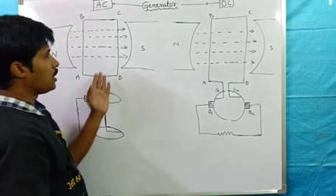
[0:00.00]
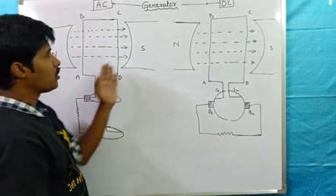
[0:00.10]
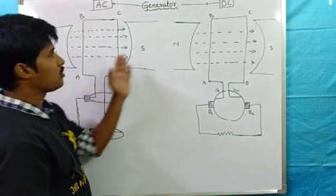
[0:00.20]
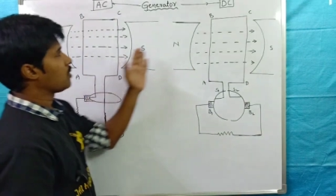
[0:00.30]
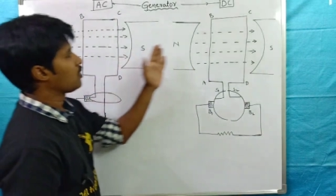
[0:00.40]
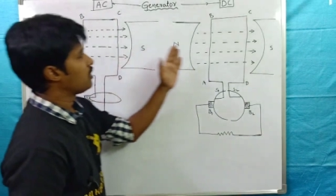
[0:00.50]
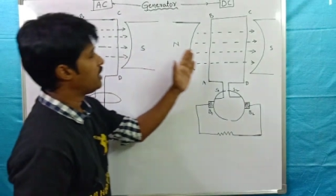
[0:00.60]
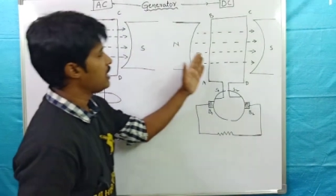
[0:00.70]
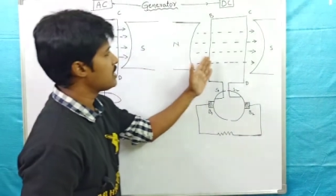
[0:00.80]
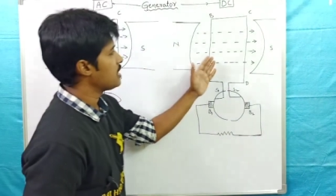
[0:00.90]
ఈరోజు మనం
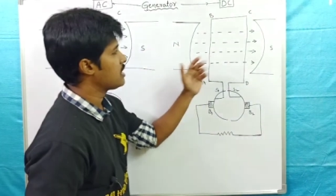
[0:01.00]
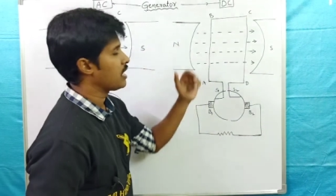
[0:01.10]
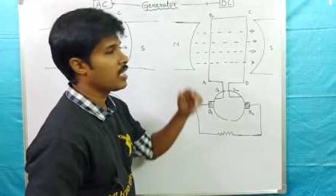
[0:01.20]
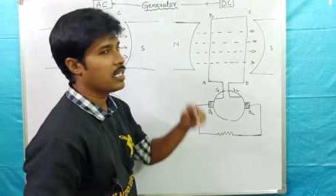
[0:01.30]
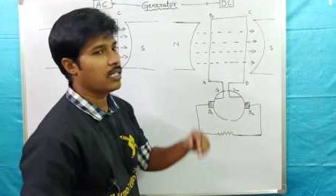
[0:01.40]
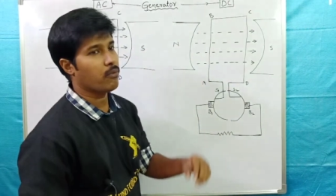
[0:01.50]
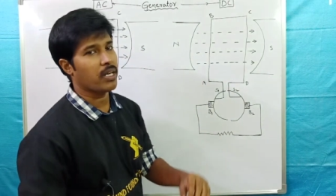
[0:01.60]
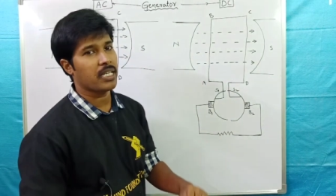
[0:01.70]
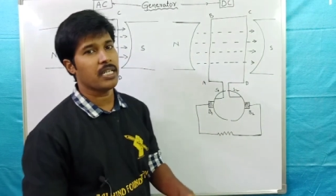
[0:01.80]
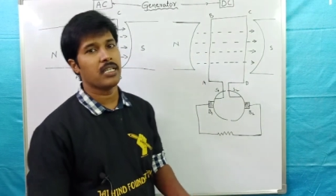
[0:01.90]
డీసీ జనరేటర్
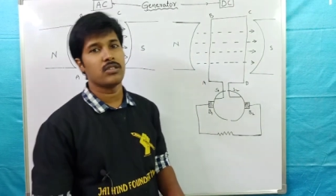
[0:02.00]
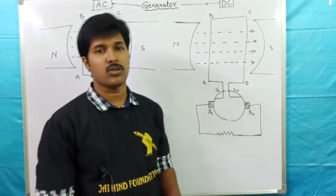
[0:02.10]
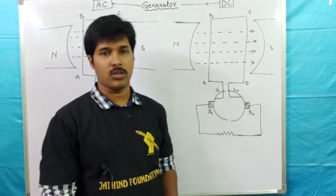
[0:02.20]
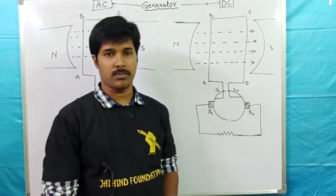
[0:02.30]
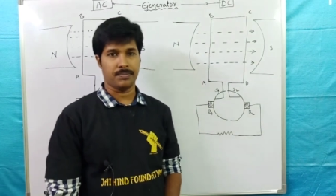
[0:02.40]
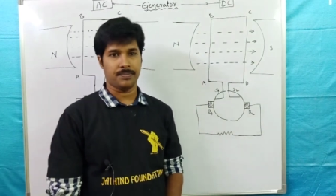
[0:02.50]
వర్కింగ్ని చూద్దాం